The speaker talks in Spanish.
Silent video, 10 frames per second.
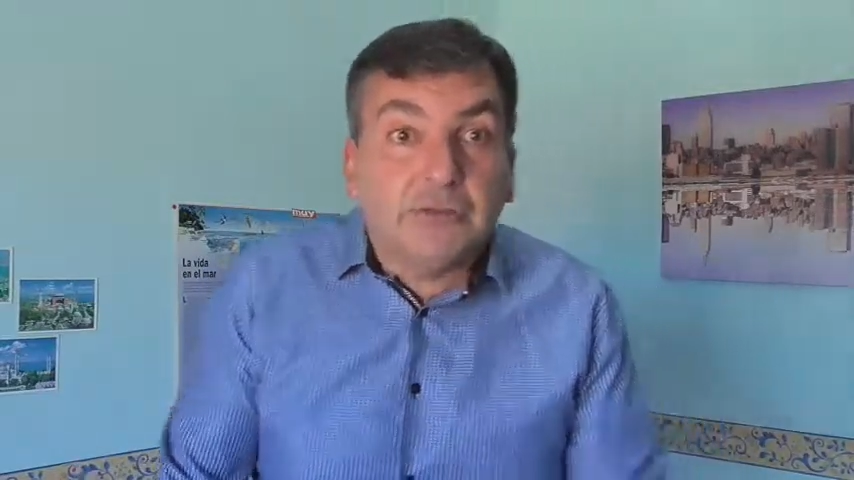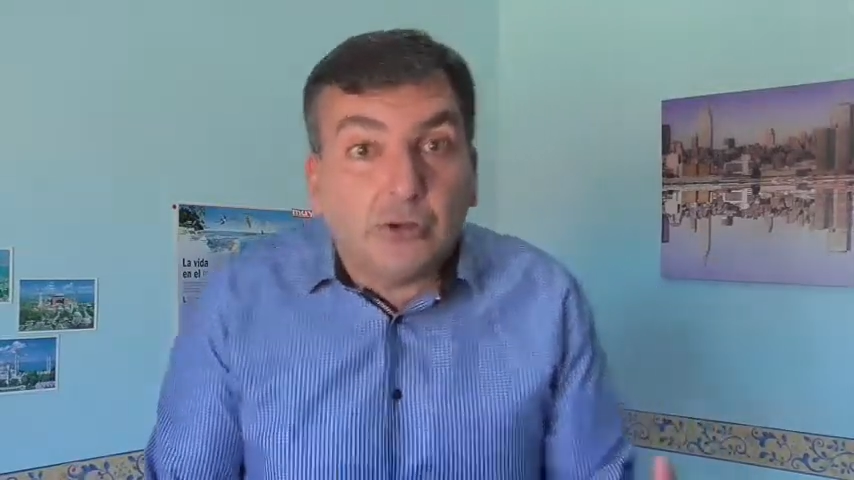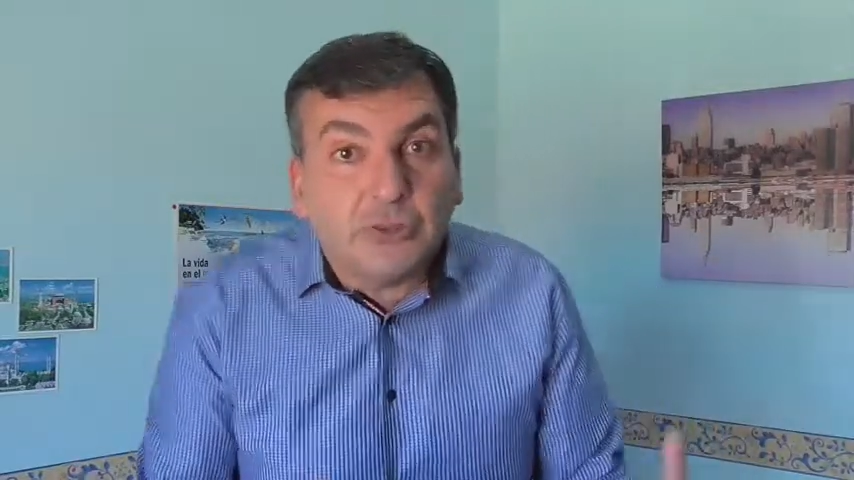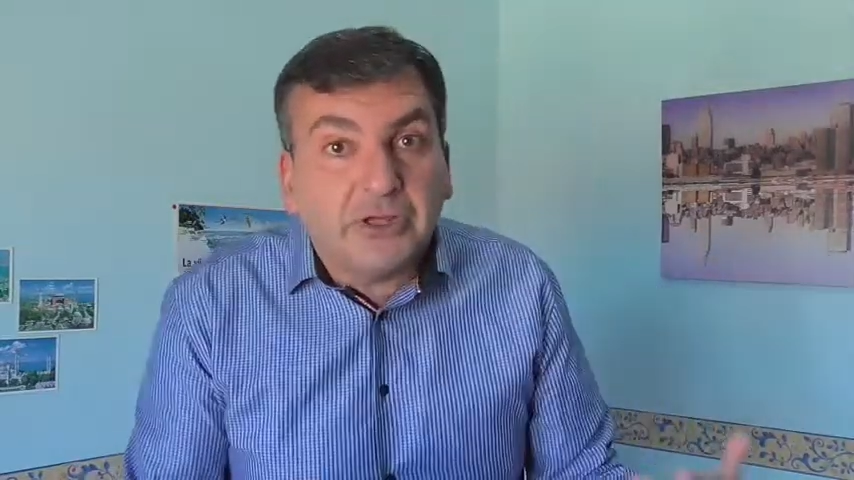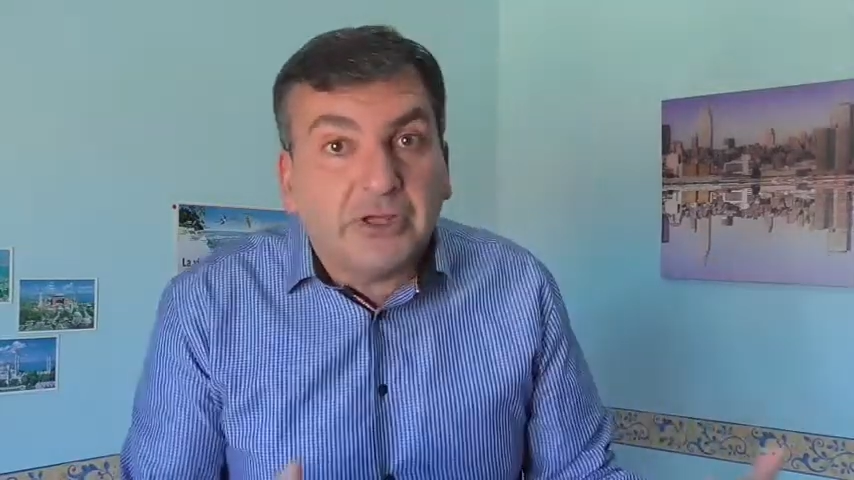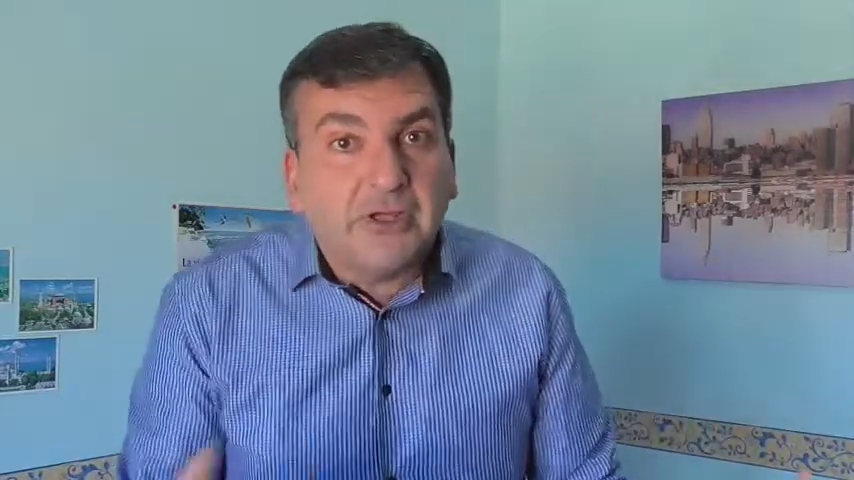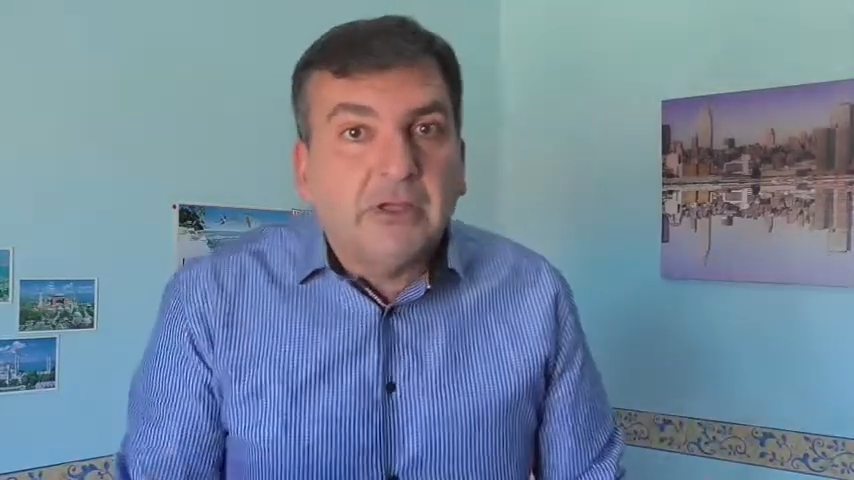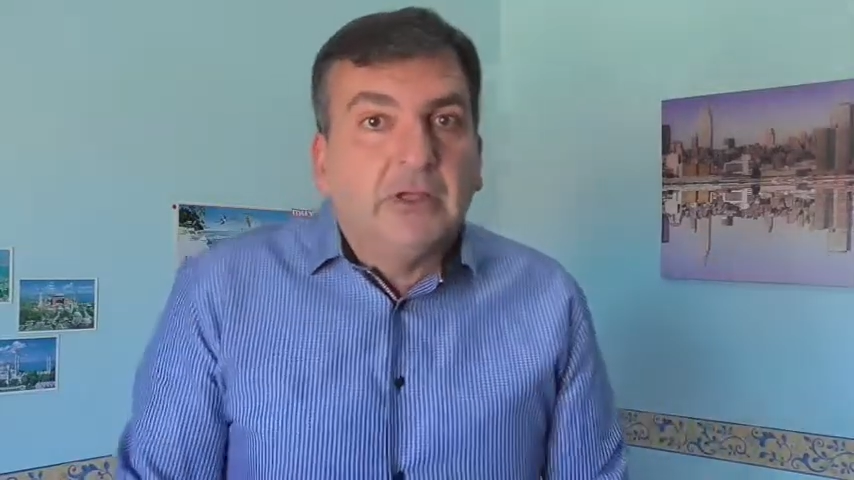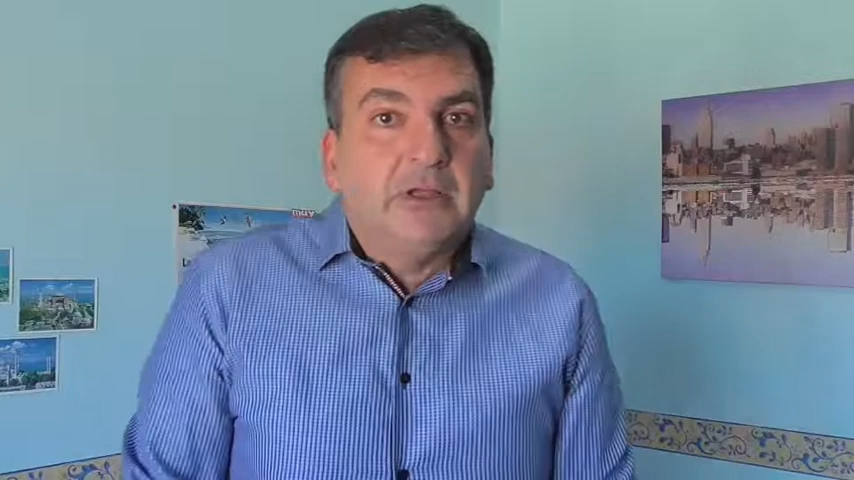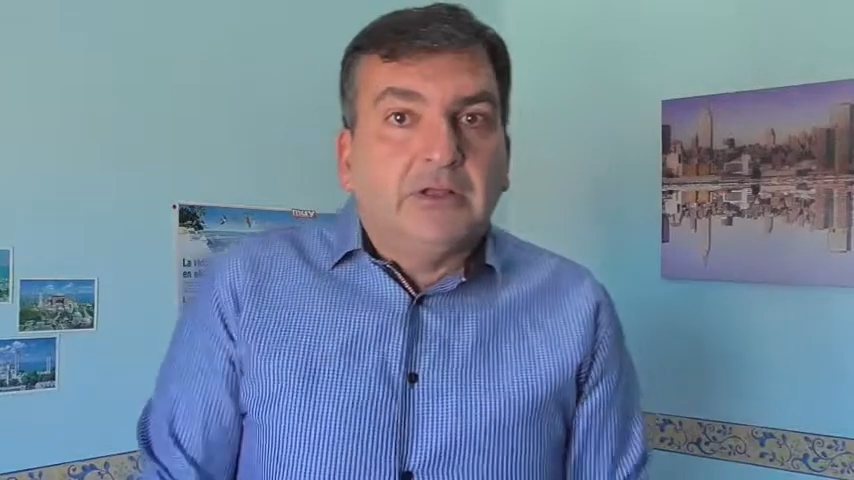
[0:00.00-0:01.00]

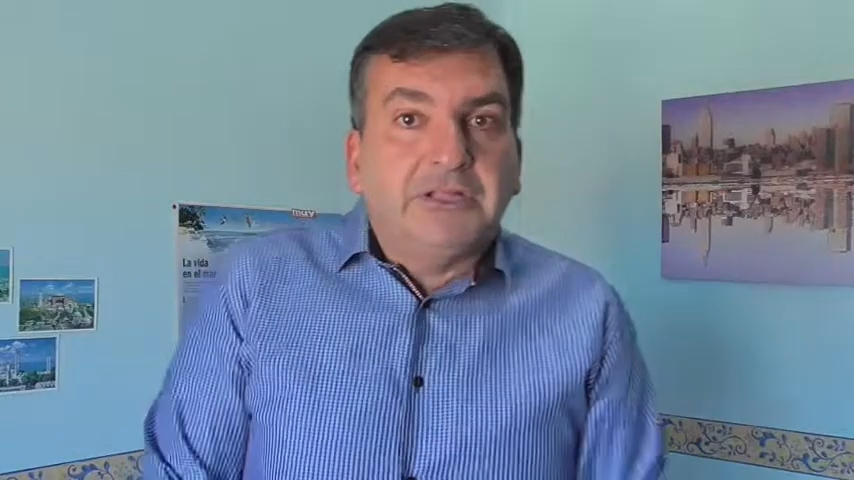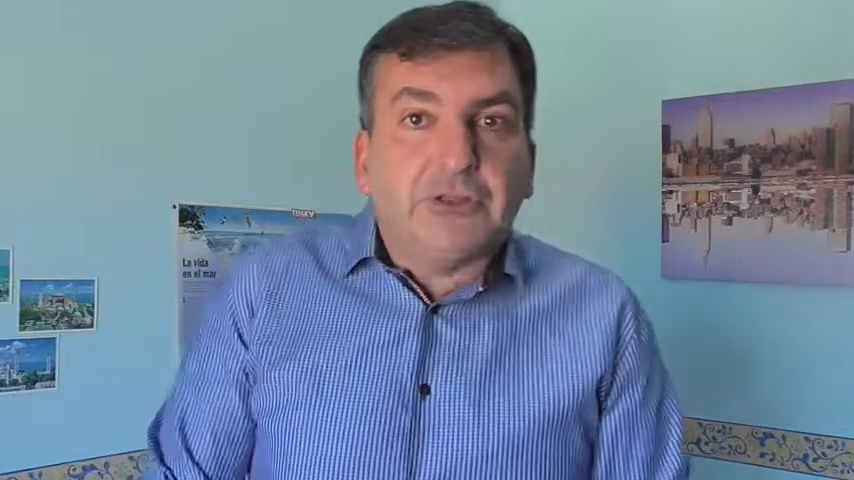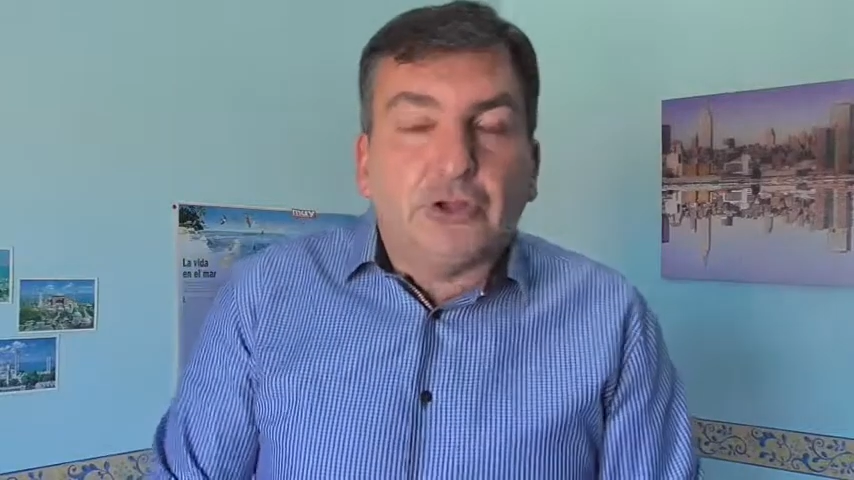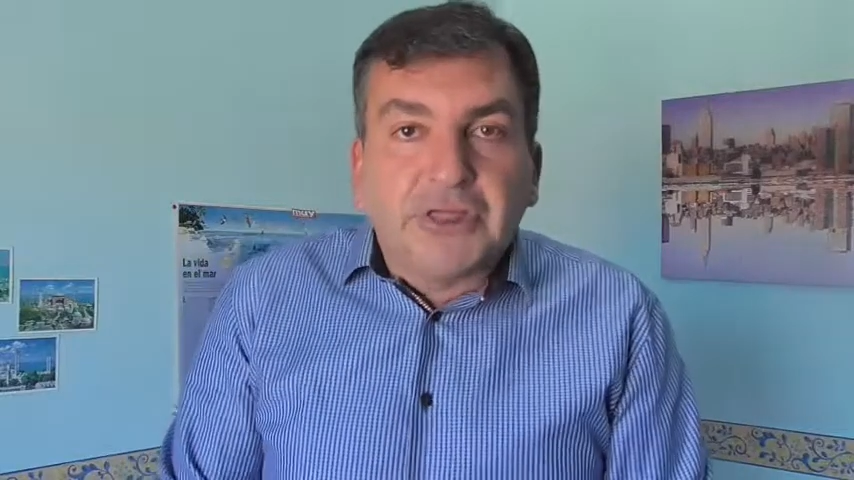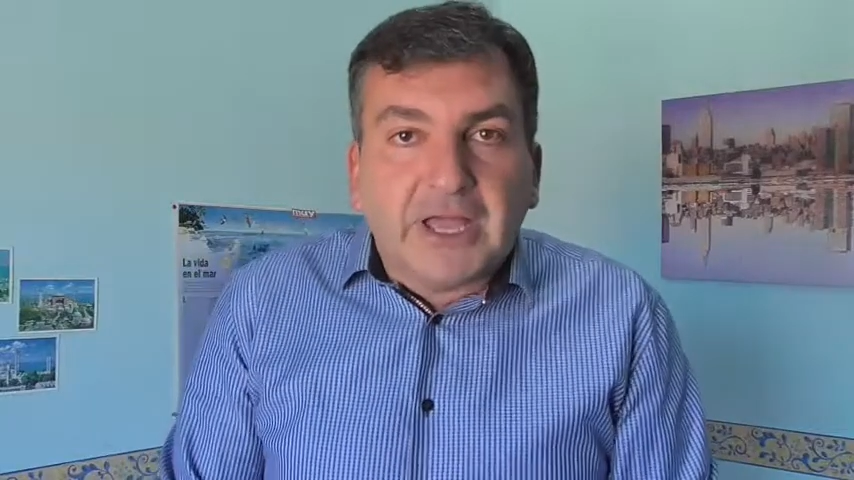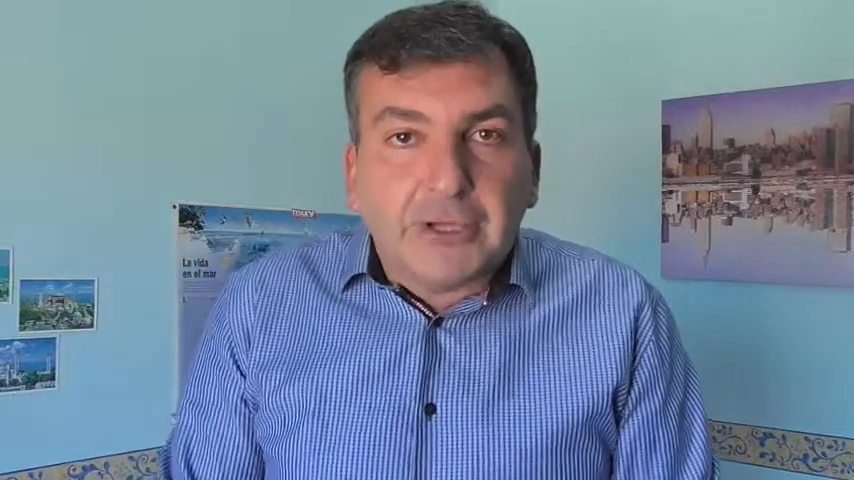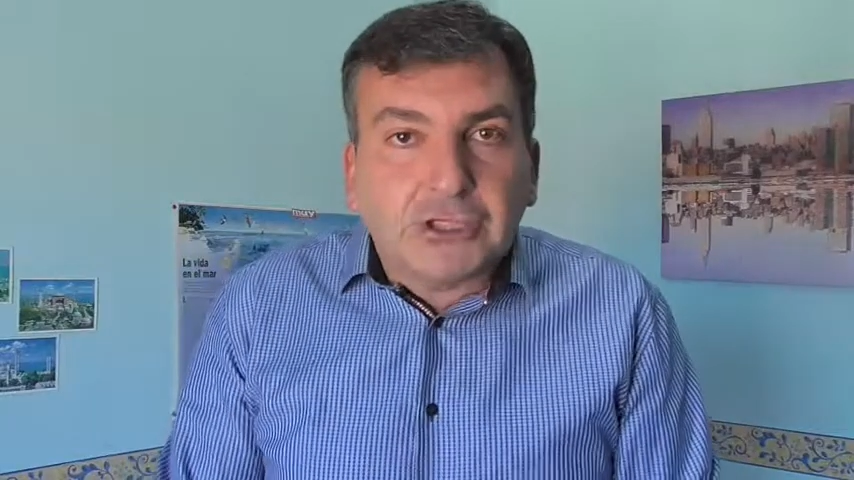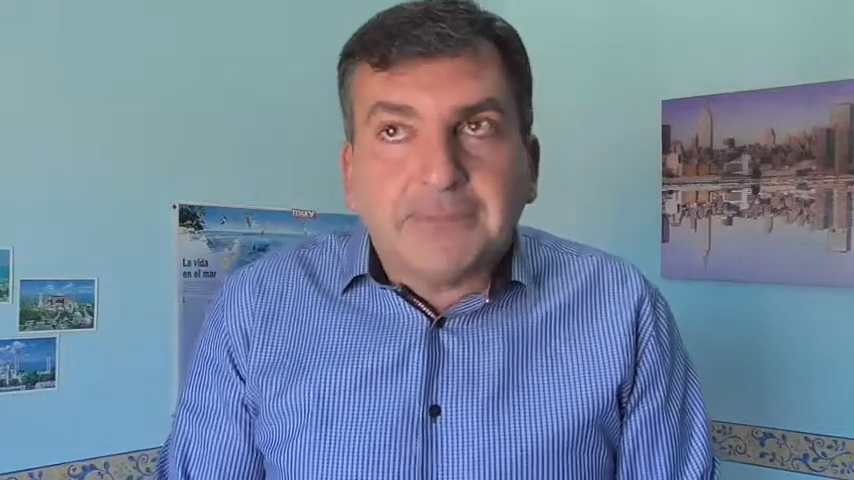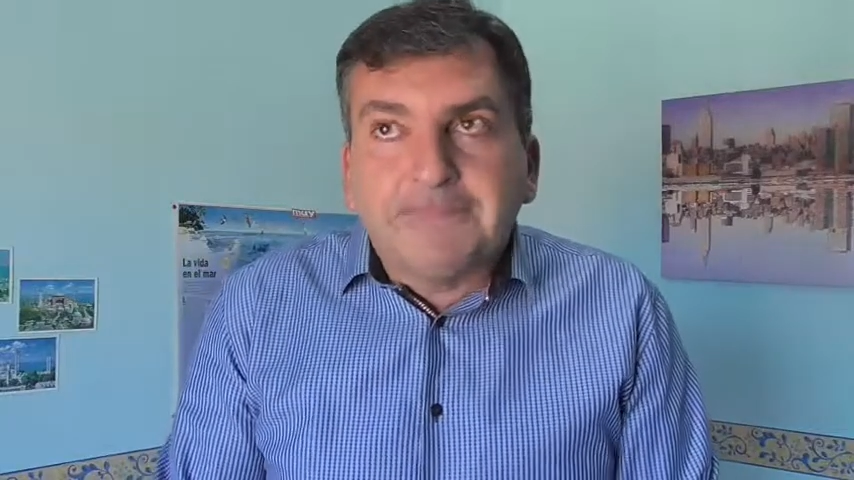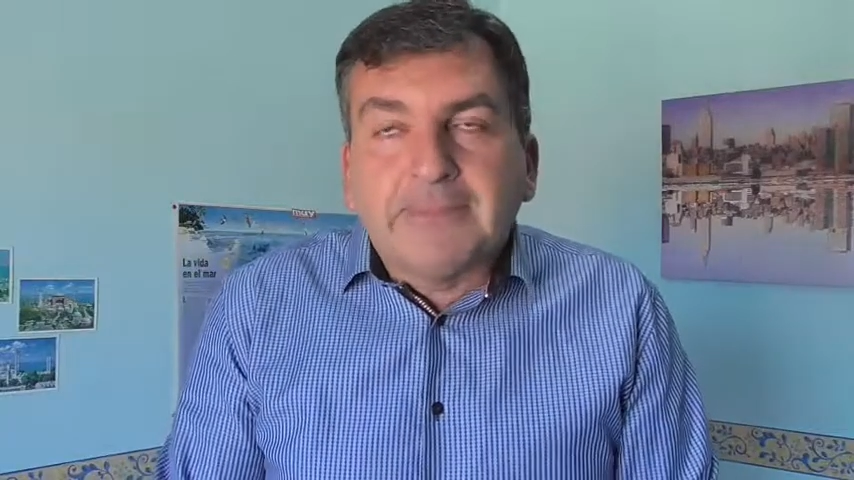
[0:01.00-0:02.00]
12, 10 o 12 años,